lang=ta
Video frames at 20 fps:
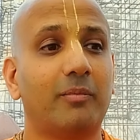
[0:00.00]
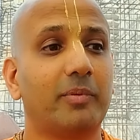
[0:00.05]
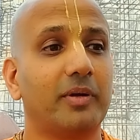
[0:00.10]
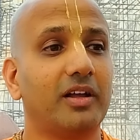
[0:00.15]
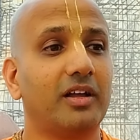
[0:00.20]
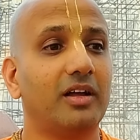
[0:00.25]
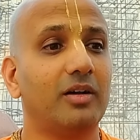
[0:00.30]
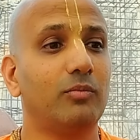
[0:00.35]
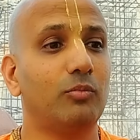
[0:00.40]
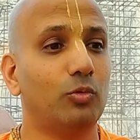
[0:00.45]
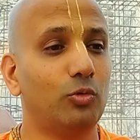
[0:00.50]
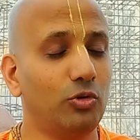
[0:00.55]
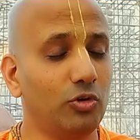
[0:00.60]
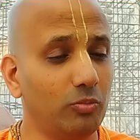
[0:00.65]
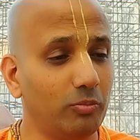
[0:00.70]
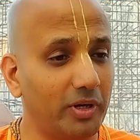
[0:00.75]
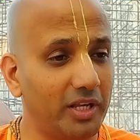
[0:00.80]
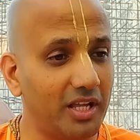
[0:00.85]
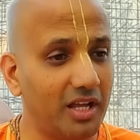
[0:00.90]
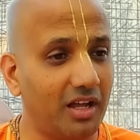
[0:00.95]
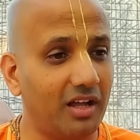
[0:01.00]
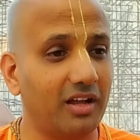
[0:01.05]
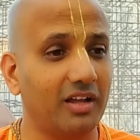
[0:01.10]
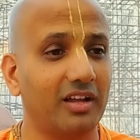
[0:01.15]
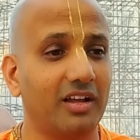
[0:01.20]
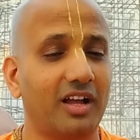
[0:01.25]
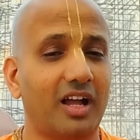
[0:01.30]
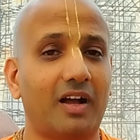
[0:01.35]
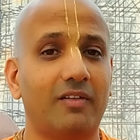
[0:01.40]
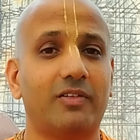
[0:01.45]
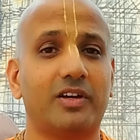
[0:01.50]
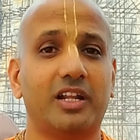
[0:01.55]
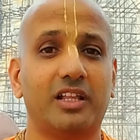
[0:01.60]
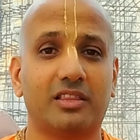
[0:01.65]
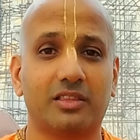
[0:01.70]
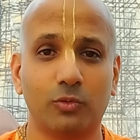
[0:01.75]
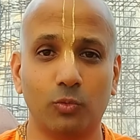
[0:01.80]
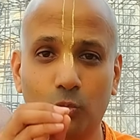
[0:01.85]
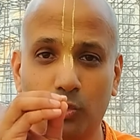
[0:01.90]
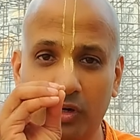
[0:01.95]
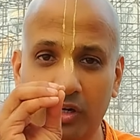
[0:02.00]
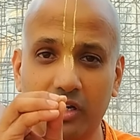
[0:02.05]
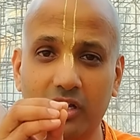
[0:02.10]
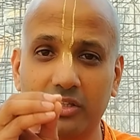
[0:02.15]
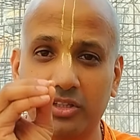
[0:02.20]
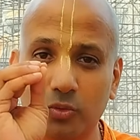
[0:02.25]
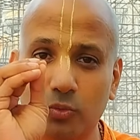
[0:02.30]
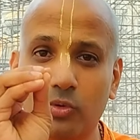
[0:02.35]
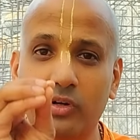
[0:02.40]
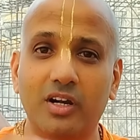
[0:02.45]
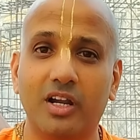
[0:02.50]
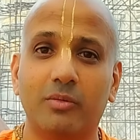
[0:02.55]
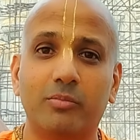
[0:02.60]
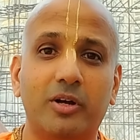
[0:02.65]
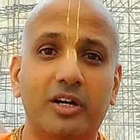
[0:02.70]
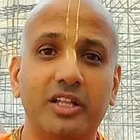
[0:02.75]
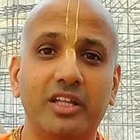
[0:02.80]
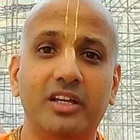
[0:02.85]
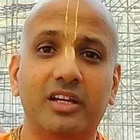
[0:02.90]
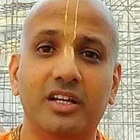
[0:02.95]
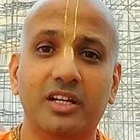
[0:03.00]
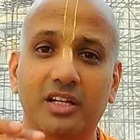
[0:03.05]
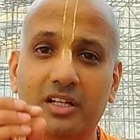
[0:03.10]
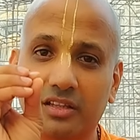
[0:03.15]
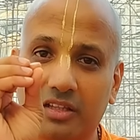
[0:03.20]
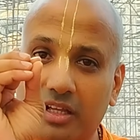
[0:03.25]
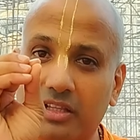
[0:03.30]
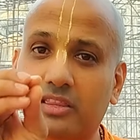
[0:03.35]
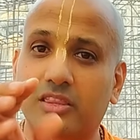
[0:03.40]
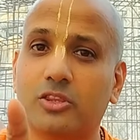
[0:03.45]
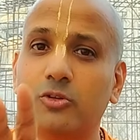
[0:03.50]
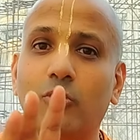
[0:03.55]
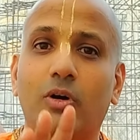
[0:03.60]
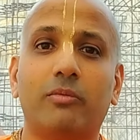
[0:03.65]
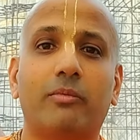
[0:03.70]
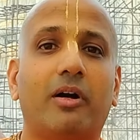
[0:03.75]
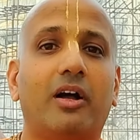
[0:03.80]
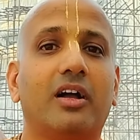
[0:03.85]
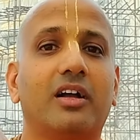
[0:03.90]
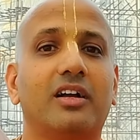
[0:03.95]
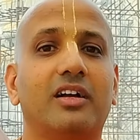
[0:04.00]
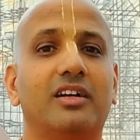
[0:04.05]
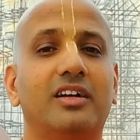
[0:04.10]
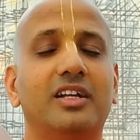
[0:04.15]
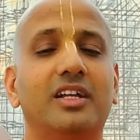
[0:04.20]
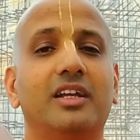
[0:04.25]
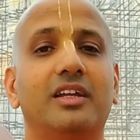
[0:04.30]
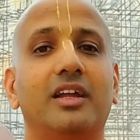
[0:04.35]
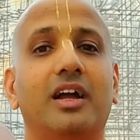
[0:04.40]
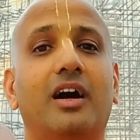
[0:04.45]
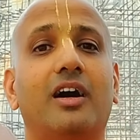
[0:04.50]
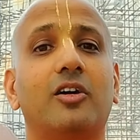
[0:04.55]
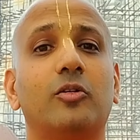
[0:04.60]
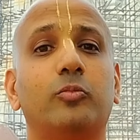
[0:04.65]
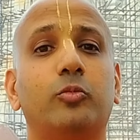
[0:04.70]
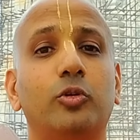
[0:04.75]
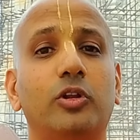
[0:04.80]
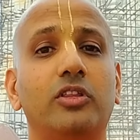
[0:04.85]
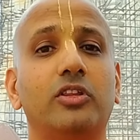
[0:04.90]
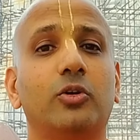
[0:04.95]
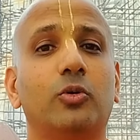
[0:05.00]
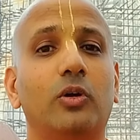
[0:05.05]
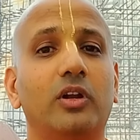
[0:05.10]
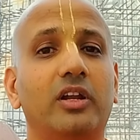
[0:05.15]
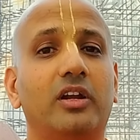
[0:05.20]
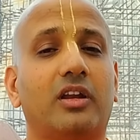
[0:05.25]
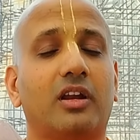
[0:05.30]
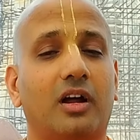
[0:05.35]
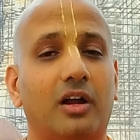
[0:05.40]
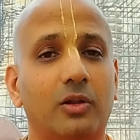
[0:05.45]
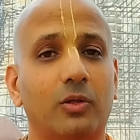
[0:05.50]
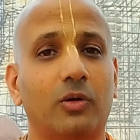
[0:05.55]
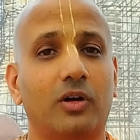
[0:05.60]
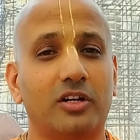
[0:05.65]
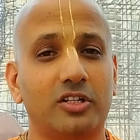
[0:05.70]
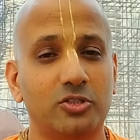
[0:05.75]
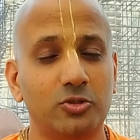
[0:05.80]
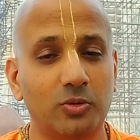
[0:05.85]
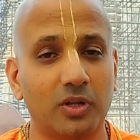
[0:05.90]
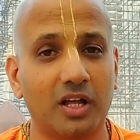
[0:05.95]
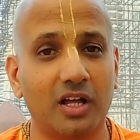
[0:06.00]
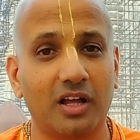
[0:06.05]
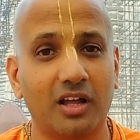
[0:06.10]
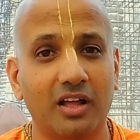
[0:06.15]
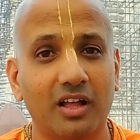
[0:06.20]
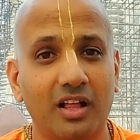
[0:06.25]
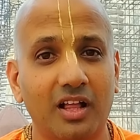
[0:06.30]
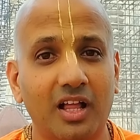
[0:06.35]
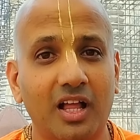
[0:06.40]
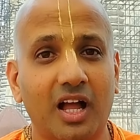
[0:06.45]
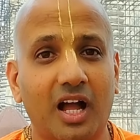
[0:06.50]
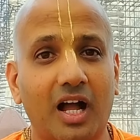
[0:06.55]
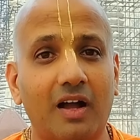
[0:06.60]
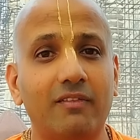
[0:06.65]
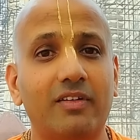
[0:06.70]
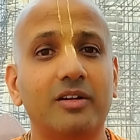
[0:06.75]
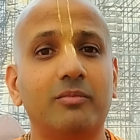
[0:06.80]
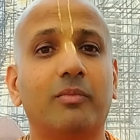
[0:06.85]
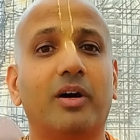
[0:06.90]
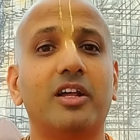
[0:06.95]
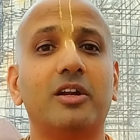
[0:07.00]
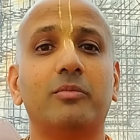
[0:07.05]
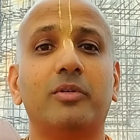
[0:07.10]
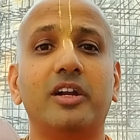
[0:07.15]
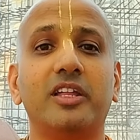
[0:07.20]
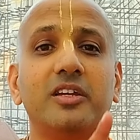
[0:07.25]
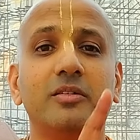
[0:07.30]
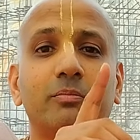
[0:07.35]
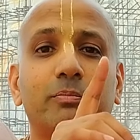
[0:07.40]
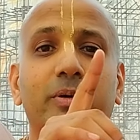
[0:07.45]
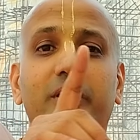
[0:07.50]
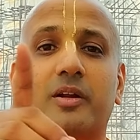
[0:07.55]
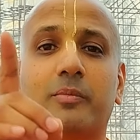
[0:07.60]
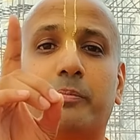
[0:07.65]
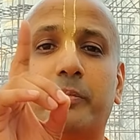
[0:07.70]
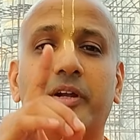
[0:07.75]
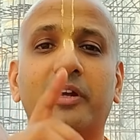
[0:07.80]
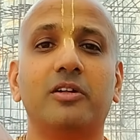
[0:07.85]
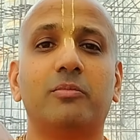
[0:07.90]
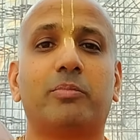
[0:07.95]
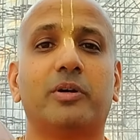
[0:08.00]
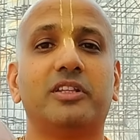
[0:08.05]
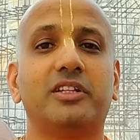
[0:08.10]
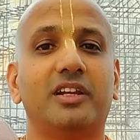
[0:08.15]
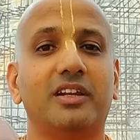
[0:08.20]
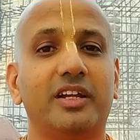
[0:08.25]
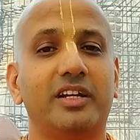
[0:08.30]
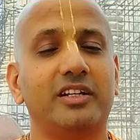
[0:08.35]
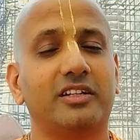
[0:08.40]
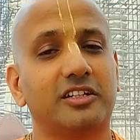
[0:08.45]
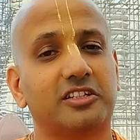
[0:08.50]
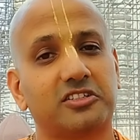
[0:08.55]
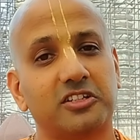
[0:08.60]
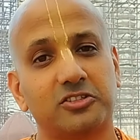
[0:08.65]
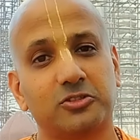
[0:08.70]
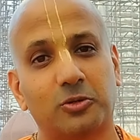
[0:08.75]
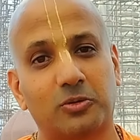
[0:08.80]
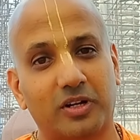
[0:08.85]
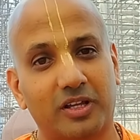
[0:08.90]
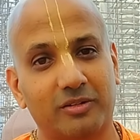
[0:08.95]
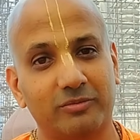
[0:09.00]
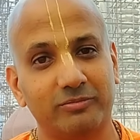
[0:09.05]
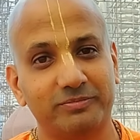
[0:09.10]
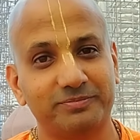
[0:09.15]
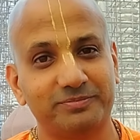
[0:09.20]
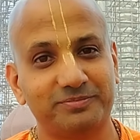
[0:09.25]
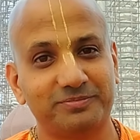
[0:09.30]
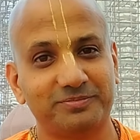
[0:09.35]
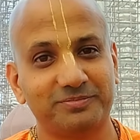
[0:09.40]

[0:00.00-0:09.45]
அப்போ முழுமையாக அவரை உள்ளது உள்ளபடி தத்துவமாக யார் புரிந்து கொள்கின்றானோ அர்ஜுனா அவன் மறுபடியும் பிறப்பு எடுப்பதில்லைன்னு கிருஷ்ணர் சொல்கிறார்